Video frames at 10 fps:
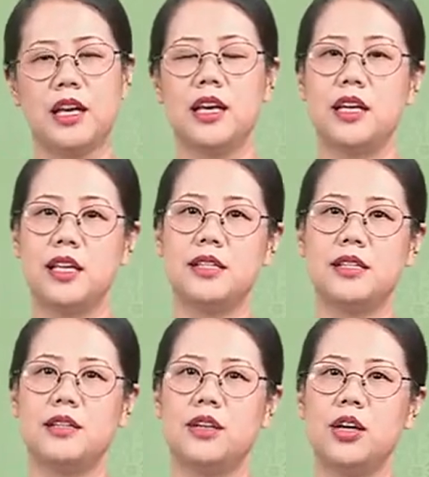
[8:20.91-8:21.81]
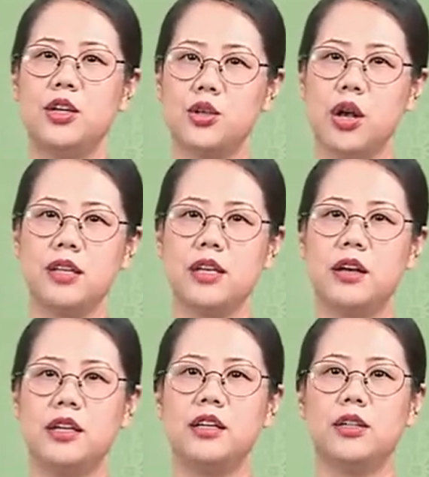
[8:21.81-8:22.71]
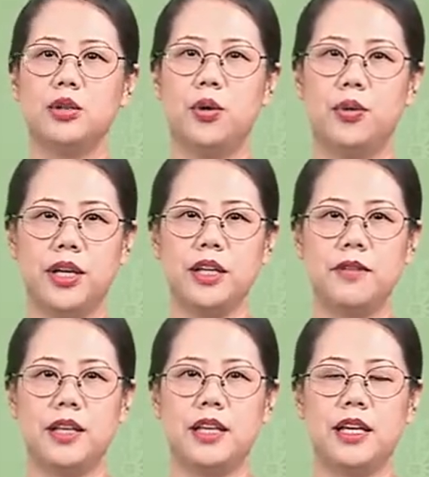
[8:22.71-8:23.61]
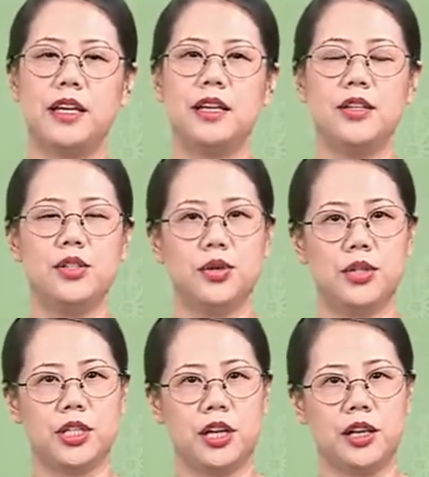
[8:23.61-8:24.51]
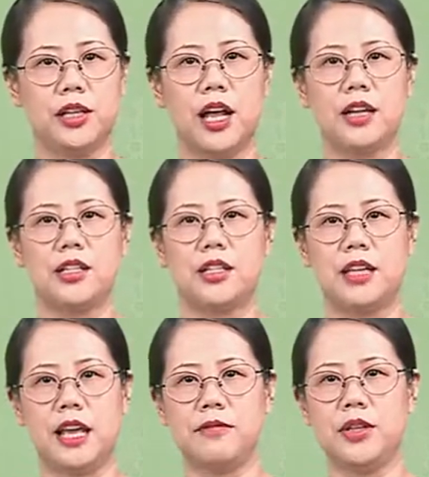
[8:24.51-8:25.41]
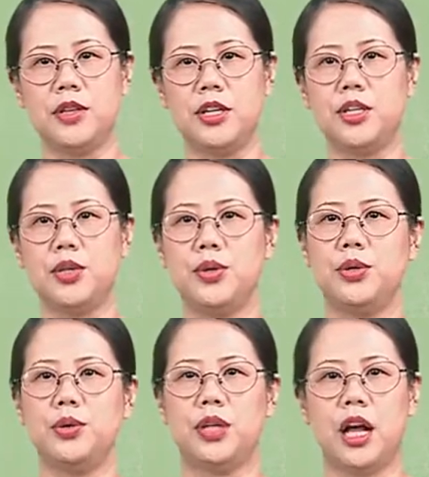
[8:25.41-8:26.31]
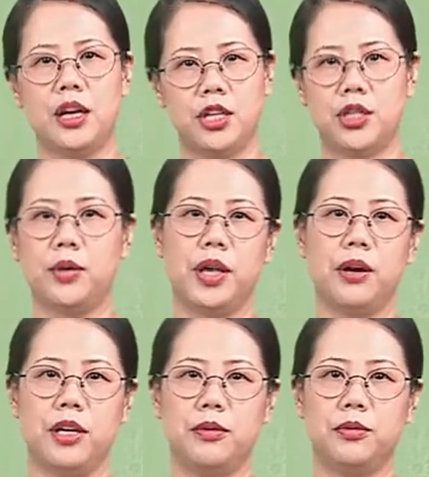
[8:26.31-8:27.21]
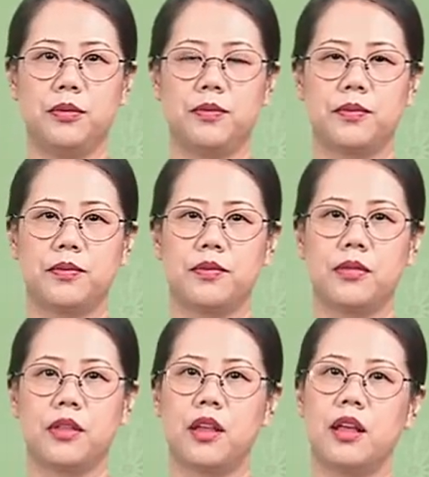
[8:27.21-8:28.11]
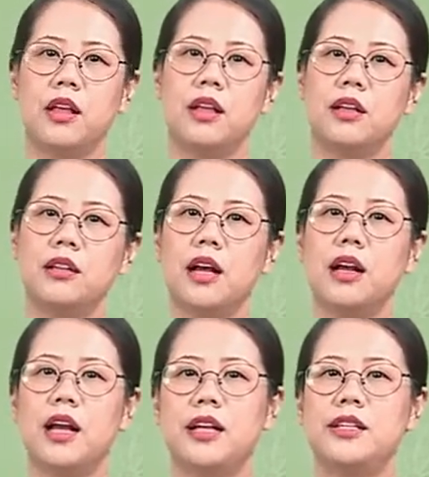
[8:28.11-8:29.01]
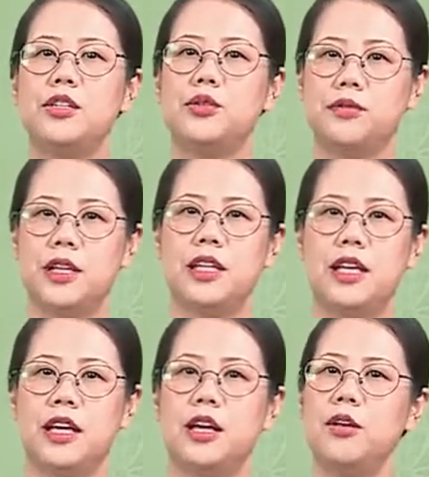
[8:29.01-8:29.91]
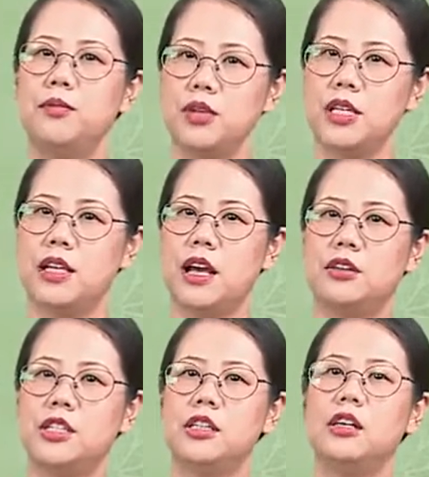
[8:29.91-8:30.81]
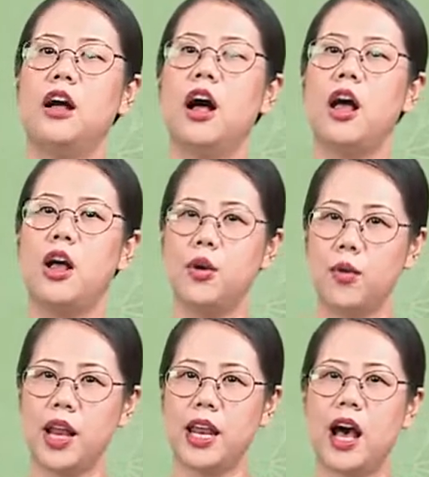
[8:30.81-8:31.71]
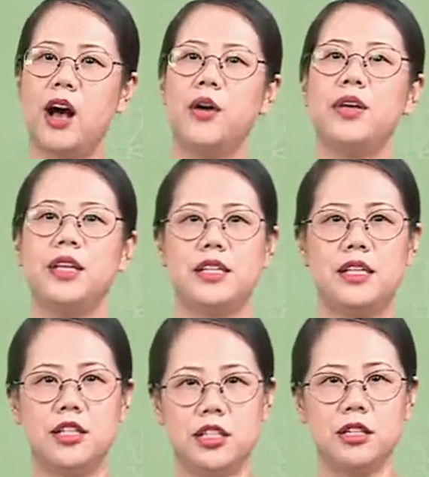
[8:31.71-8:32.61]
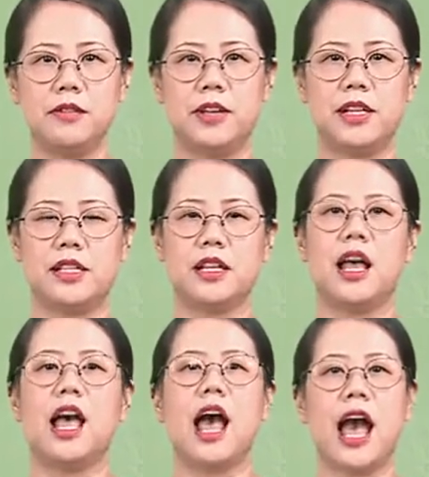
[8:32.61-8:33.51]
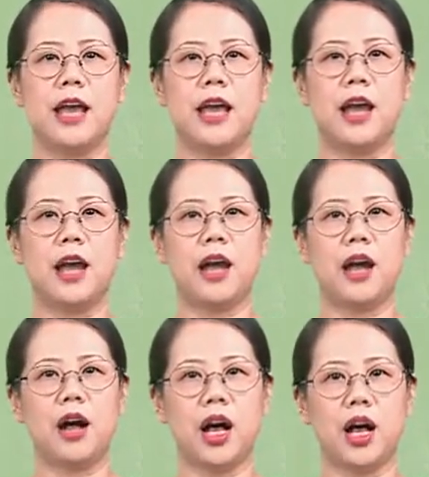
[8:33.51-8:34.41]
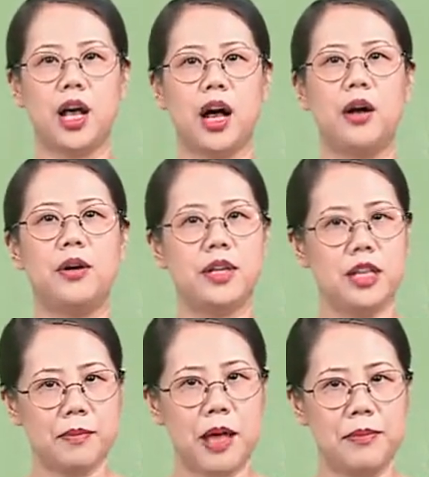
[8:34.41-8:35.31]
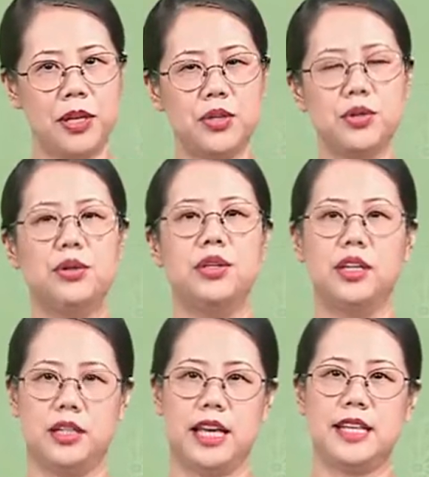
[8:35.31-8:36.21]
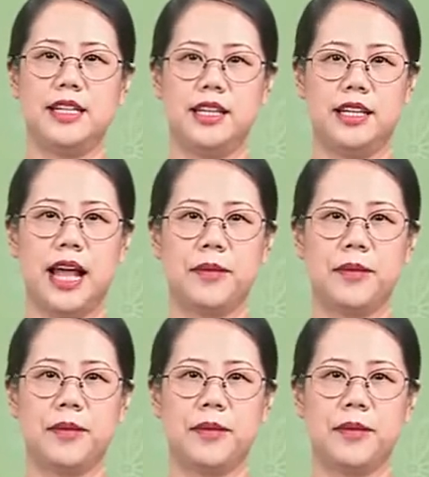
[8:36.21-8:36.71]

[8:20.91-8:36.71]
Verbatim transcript: 因此创造一个统一的文体就成了当时言文一致运动的首要任务。当然，这种文体不仅要适合官僚以及知识分子，还必须照顾到一般民众和年轻一代。